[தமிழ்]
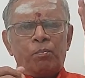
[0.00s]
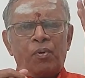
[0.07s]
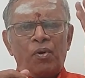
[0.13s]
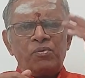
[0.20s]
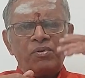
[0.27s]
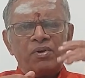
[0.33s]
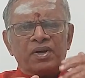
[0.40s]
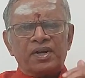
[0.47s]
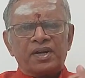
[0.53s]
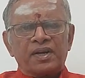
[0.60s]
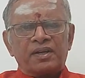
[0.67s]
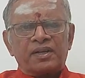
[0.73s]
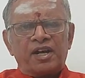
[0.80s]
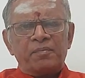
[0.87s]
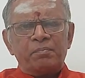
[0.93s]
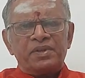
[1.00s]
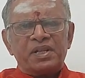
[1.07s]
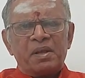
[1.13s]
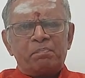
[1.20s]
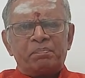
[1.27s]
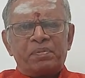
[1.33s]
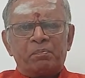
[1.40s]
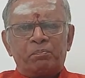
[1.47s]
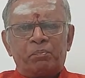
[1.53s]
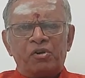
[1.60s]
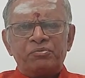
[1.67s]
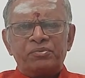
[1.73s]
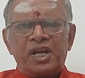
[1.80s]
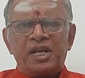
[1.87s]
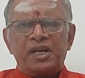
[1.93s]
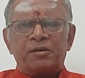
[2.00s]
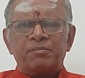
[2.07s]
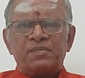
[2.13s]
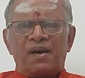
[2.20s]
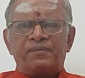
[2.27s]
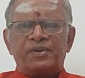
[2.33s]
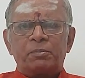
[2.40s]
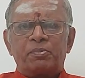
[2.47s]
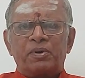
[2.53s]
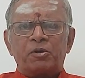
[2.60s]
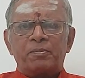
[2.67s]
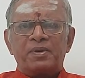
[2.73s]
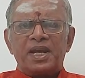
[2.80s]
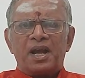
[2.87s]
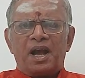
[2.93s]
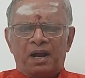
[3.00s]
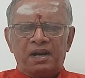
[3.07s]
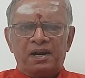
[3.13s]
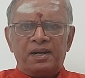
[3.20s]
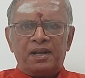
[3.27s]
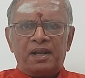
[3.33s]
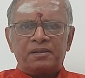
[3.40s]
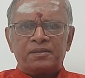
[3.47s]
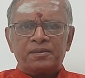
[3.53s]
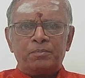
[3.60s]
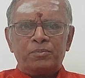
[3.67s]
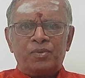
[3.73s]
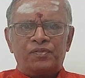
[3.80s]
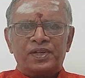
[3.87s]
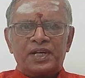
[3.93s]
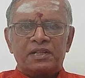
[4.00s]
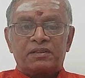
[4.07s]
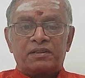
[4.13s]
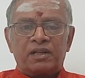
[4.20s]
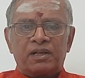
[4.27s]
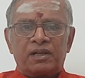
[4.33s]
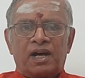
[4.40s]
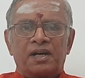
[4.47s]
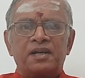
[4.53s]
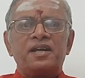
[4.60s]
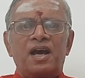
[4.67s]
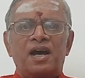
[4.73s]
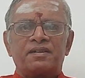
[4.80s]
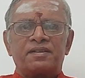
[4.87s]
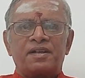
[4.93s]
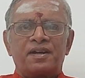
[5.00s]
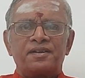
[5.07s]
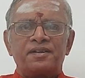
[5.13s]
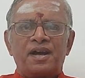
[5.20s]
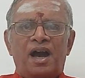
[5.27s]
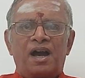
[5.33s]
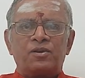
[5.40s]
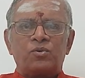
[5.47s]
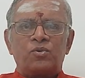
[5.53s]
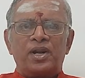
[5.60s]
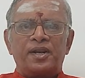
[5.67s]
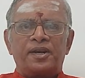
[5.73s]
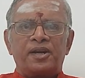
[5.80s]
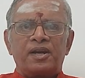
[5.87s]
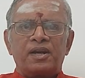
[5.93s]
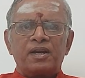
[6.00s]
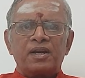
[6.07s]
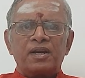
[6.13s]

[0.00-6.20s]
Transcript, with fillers: பொங்குகடற் கண்மிரப்பில் பொந்தேருங் அவர் பெருமை அங்கனர்ந்தம் புவனத்தில் அறியாதார் யார் உளரே